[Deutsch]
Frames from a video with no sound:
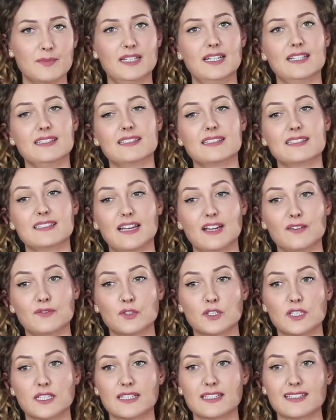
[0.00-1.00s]
hat mir letztes
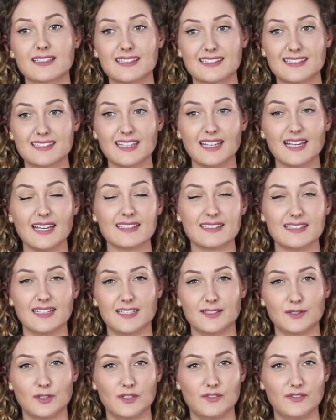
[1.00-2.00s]
Jahr wirklich sehr,
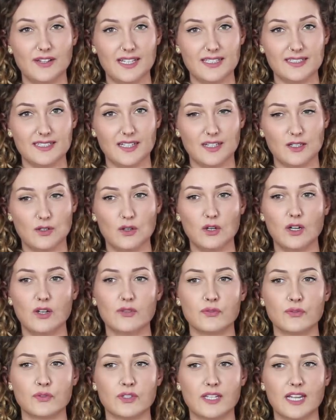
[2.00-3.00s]
sehr doll
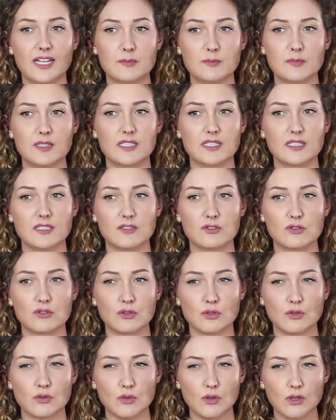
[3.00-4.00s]
weitergeholfen und hat mir den
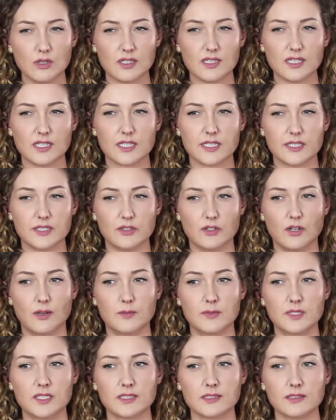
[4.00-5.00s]
Druck
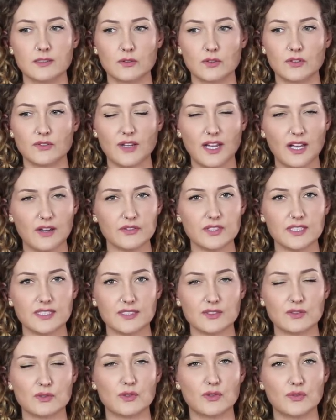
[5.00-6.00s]
genommen und
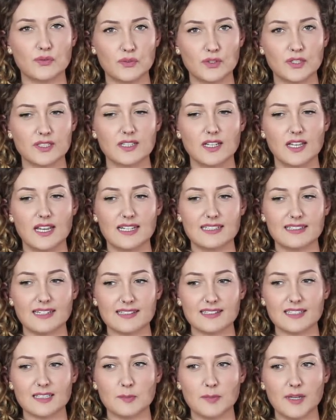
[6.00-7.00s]
wahrhaftig dazu geführt,
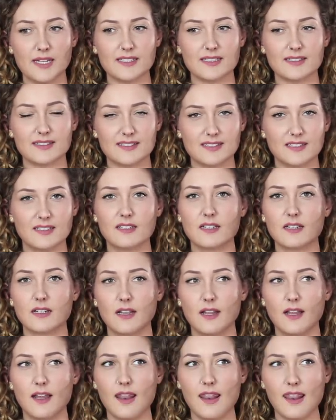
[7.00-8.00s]
dass ich meine
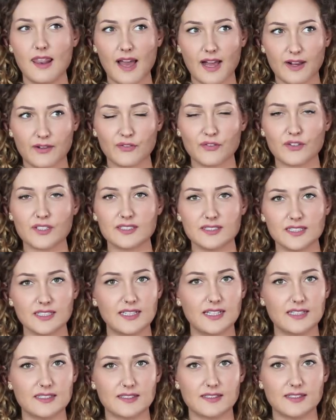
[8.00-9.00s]
Ziele
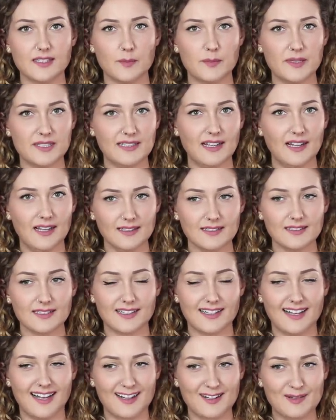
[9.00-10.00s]
langfristig letztes Jahr besser
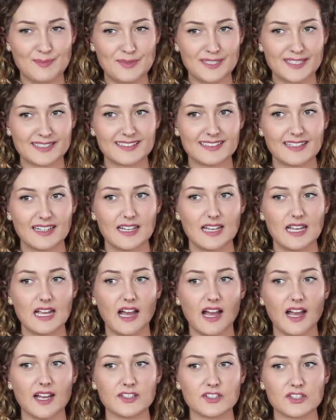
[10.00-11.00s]
angegangen bin,
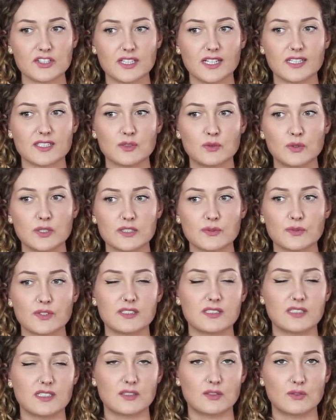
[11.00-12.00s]
anstatt
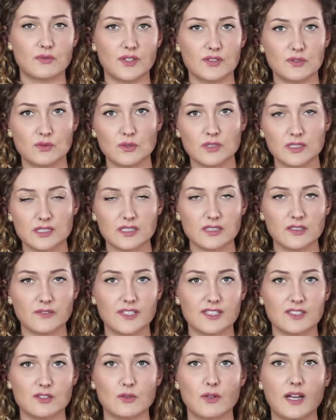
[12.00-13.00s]
kurzfristig zu versuchen,
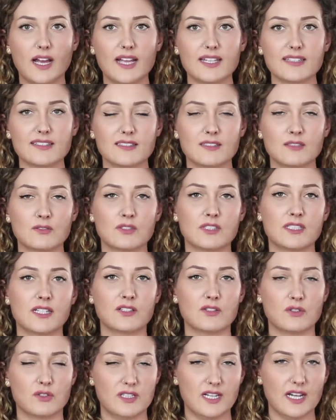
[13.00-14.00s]
irgendwas zu reißen und
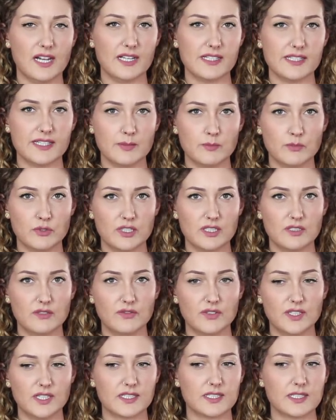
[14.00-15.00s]
dann total
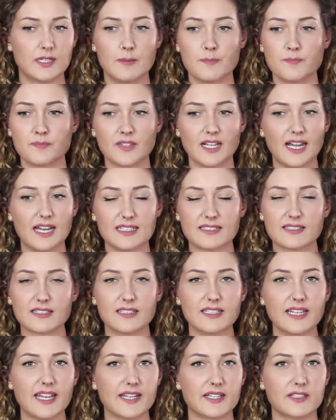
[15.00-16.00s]
demotiviert alles
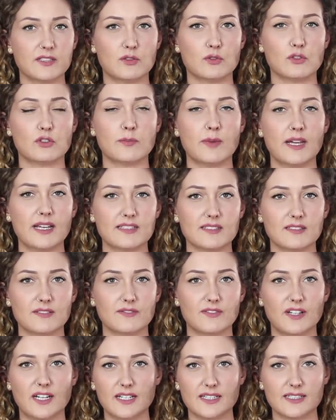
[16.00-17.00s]
in die Ecke zu
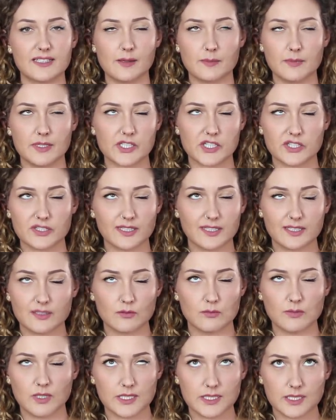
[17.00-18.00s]
schmeißen, weil der Mensch
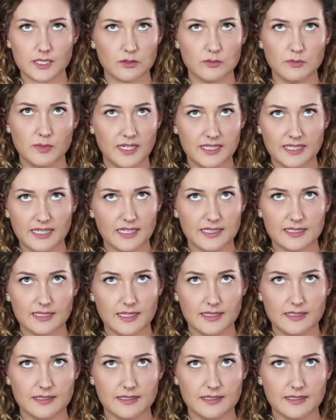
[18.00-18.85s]
sich nun mal nicht über Nacht